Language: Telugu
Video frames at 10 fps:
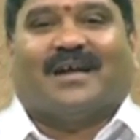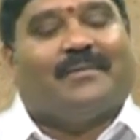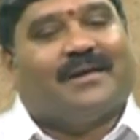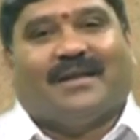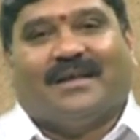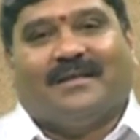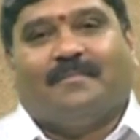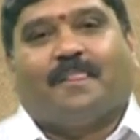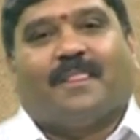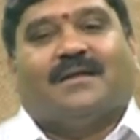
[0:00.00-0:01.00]
కాబట్టి
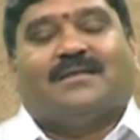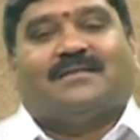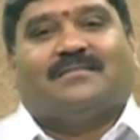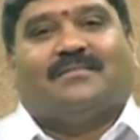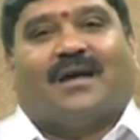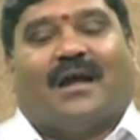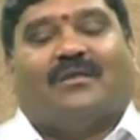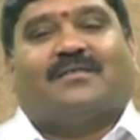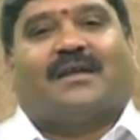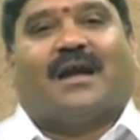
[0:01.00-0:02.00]

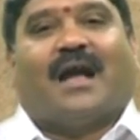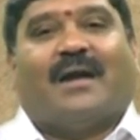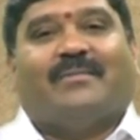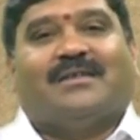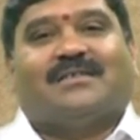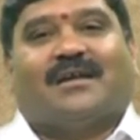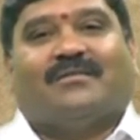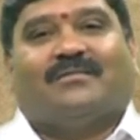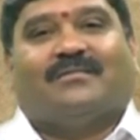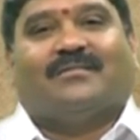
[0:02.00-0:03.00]
అనవసరంగా హామీ ఇచ్చాడు
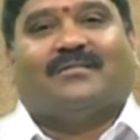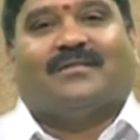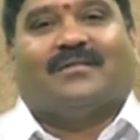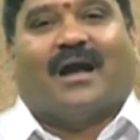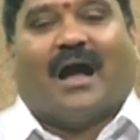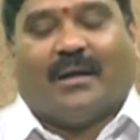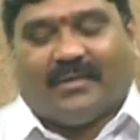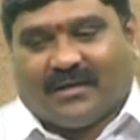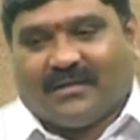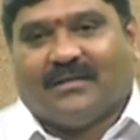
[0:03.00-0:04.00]

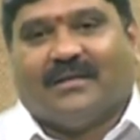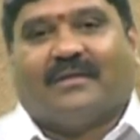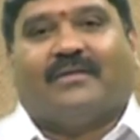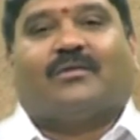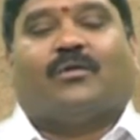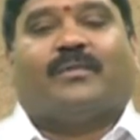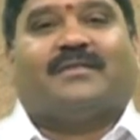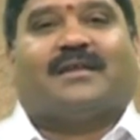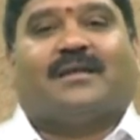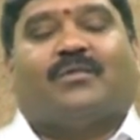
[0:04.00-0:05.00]
హామీ
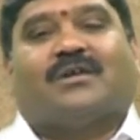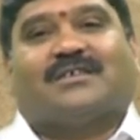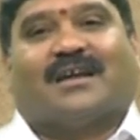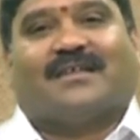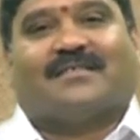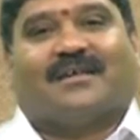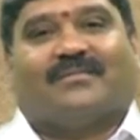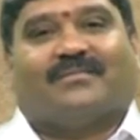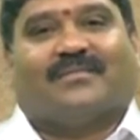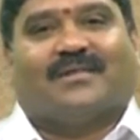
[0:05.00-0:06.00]
నెరవేర్చుకోకపోయేసరికి ముఖం చాటేశాడు
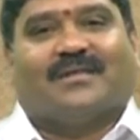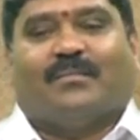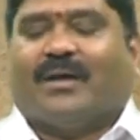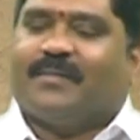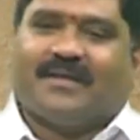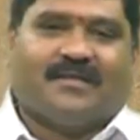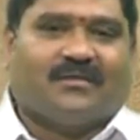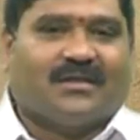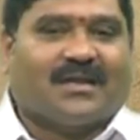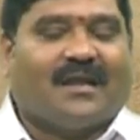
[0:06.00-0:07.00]
మన పరిస్థితి
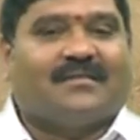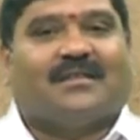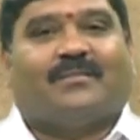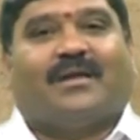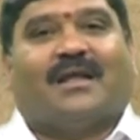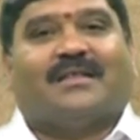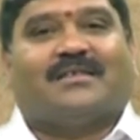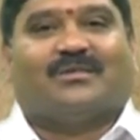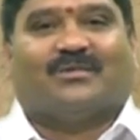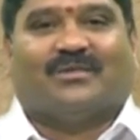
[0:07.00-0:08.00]
కూడా చాలా సందర్భాల్లో అదే
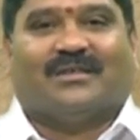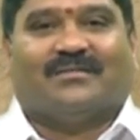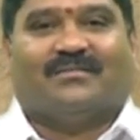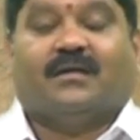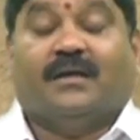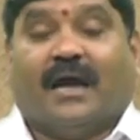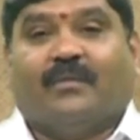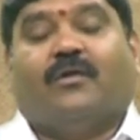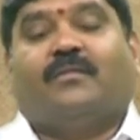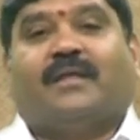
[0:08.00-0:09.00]
జరుగుతుంది ఈ
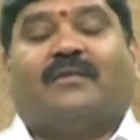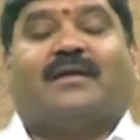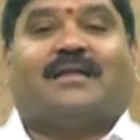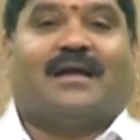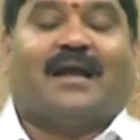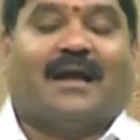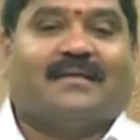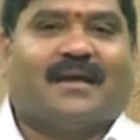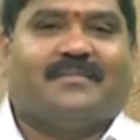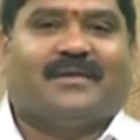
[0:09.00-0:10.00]
అనుభవం తర్వాత
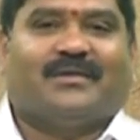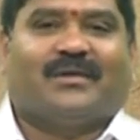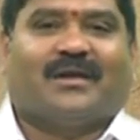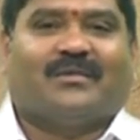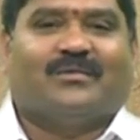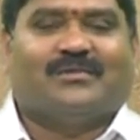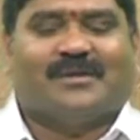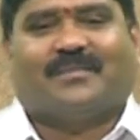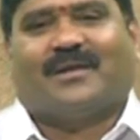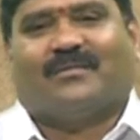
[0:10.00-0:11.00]
నానాసాహెబ్ చంద్రకర్కు
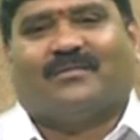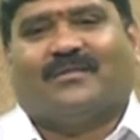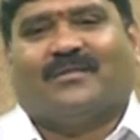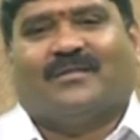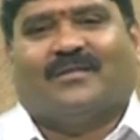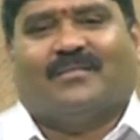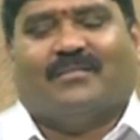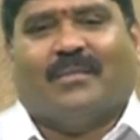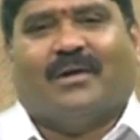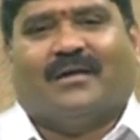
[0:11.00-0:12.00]
చెప్తారు
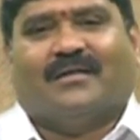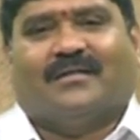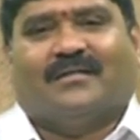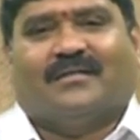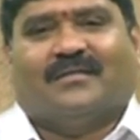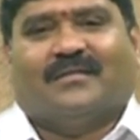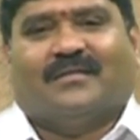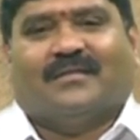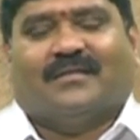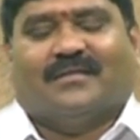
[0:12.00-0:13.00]
బాబా
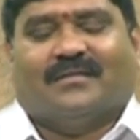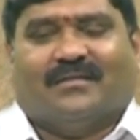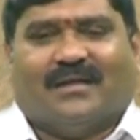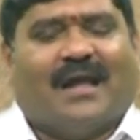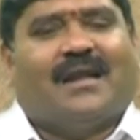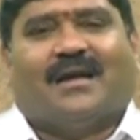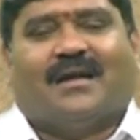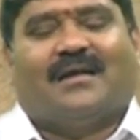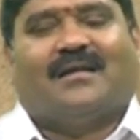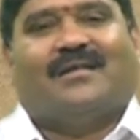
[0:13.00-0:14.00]
నానా
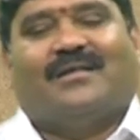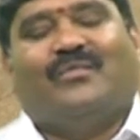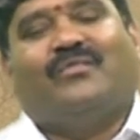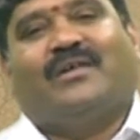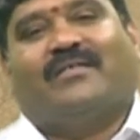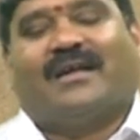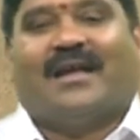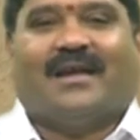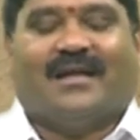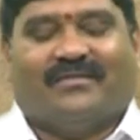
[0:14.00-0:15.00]
నువ్వు
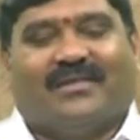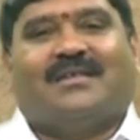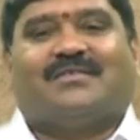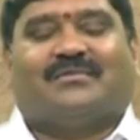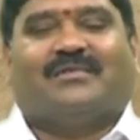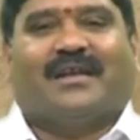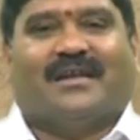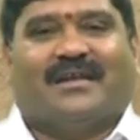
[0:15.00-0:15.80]
ఎవరికైనా ఇవ్వదలుచుకుంటే